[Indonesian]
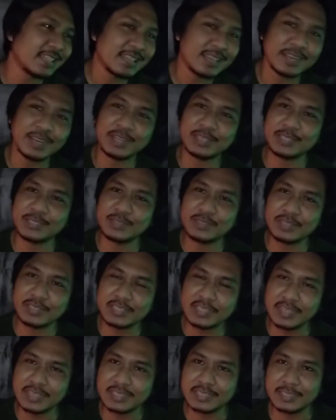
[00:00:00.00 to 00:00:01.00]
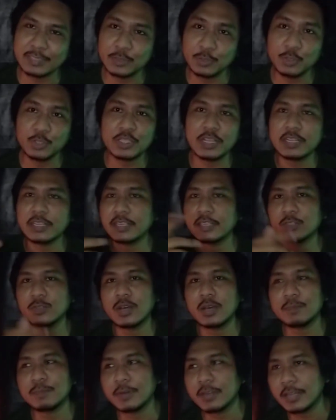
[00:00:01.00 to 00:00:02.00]
Kayak di Indonesia aja. Jurusannya
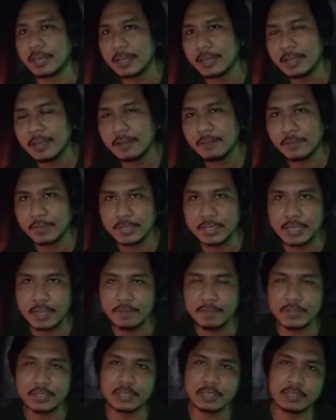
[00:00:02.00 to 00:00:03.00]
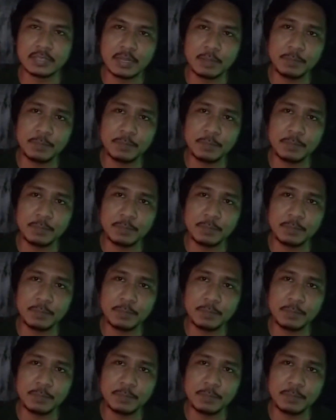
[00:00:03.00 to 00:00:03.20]
itu apalah, filsafat kan.